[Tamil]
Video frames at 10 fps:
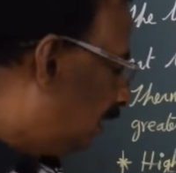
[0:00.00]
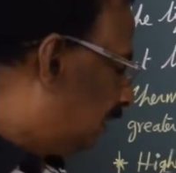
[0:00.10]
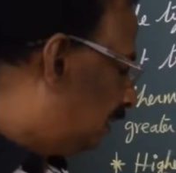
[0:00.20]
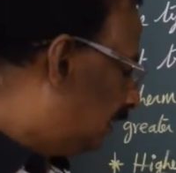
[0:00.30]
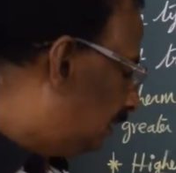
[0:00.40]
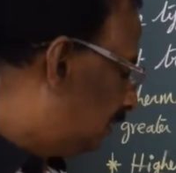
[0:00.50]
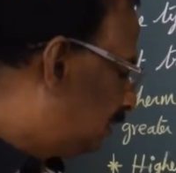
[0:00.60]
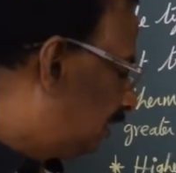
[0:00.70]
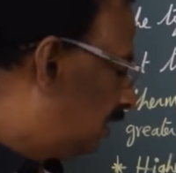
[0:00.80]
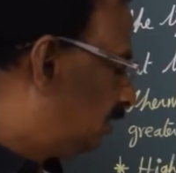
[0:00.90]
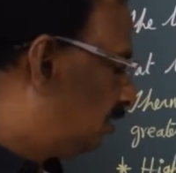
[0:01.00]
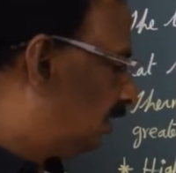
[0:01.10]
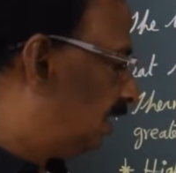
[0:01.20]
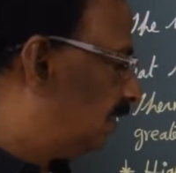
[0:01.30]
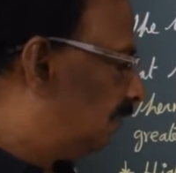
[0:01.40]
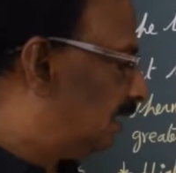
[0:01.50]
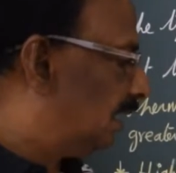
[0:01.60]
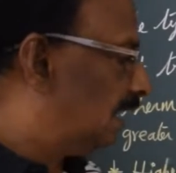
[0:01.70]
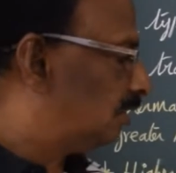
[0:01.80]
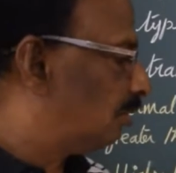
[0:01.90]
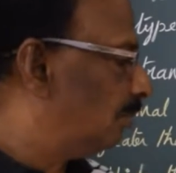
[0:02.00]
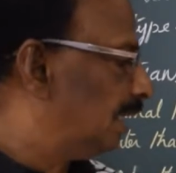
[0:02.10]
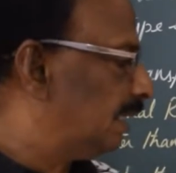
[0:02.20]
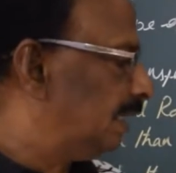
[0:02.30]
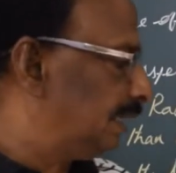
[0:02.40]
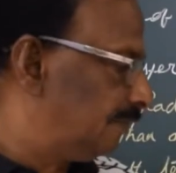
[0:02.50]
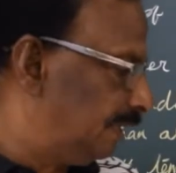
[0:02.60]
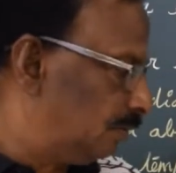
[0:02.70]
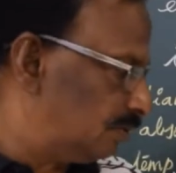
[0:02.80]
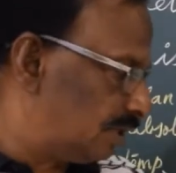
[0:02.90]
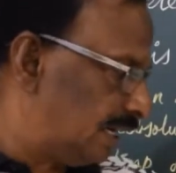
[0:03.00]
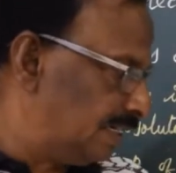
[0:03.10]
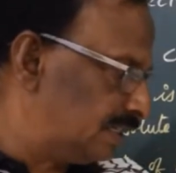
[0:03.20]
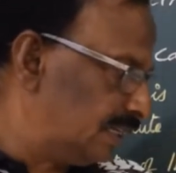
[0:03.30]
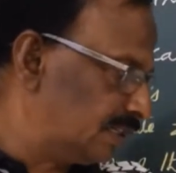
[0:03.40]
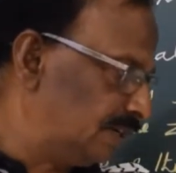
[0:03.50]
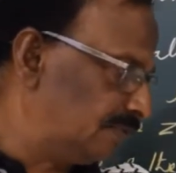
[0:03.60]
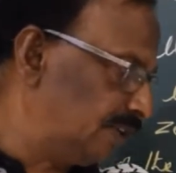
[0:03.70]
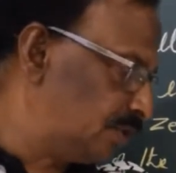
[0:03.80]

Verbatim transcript: at the stage 3 when the electromagnetic wave strikes the surface